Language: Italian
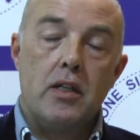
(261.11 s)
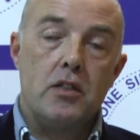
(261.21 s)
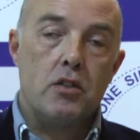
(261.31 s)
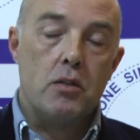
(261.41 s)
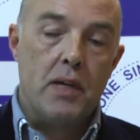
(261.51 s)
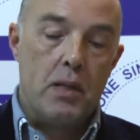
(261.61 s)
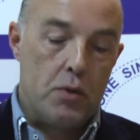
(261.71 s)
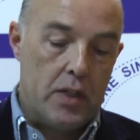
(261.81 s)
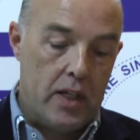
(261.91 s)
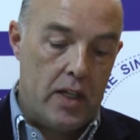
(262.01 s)
che secondo me è da
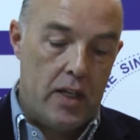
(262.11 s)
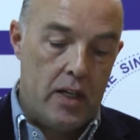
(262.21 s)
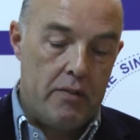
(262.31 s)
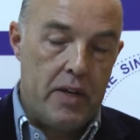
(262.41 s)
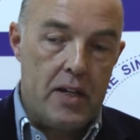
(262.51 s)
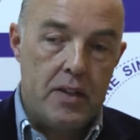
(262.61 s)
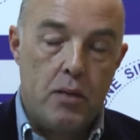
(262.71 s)
portare avanti